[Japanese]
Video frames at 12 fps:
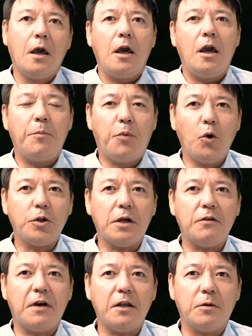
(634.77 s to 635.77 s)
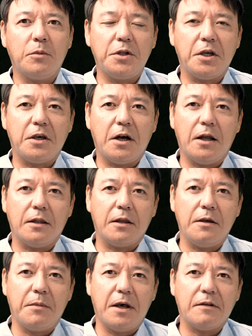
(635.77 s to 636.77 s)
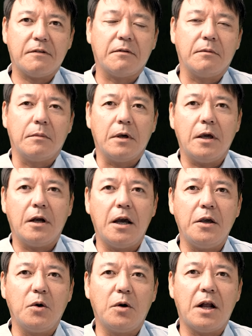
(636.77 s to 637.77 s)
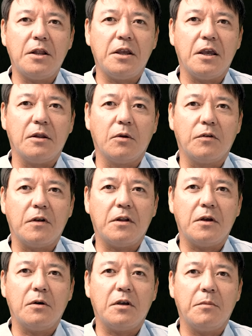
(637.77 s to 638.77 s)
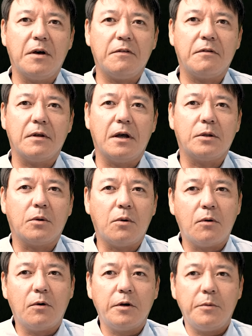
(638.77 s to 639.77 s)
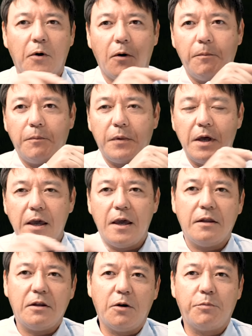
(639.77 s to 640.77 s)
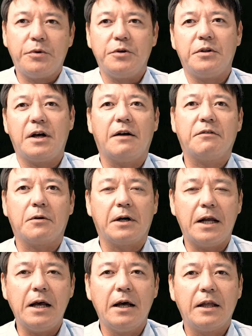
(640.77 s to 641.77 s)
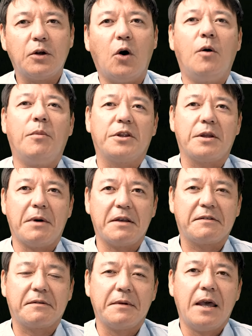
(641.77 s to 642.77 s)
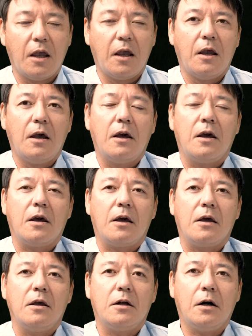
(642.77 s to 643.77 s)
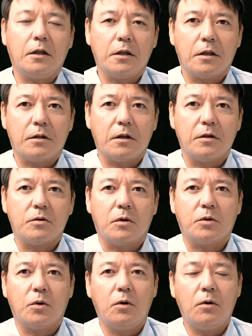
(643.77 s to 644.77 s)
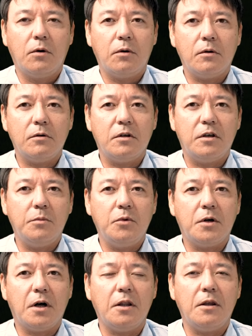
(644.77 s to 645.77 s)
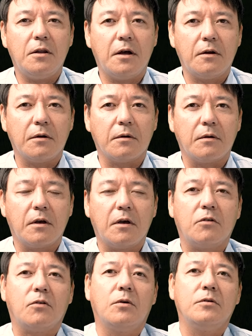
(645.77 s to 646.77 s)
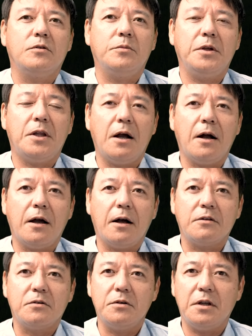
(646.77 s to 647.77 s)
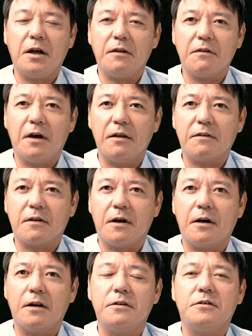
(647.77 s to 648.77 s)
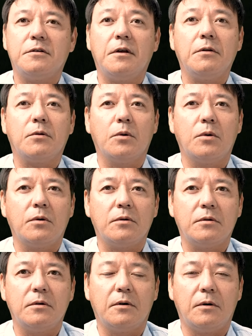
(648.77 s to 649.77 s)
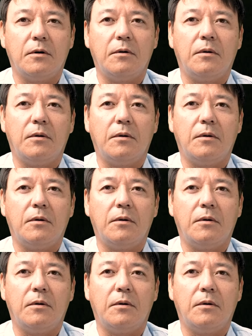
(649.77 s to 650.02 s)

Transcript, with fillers: えー、ポータルサイトも出来上がっています。えー、概要欄に載せておきます。あと、ここにも、えー、テロップ流そうかなと思ってます。えー、いかがだったでしょうか登録義務化になる、えー、その準備段階が12月20日から事前登録を